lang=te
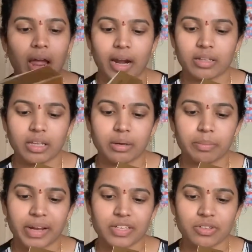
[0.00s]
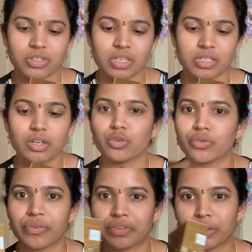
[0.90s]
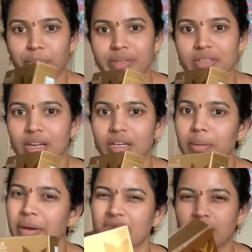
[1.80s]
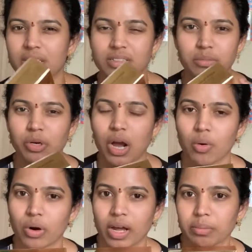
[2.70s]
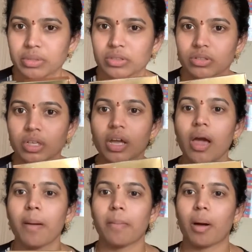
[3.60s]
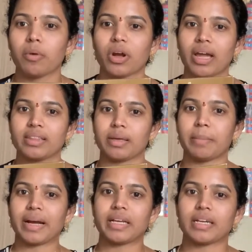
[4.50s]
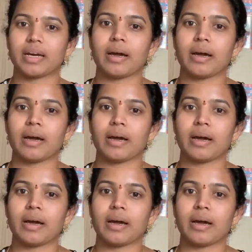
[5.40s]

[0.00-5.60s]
అండ్ దీని ప్రైస్ వచ్చేసి టూ ఫిఫ్టీ రూపీస్ అండి మనకి రీజనబుల్గా కూడా అనిపిస్తుంది మామూలుగా అయితే బయట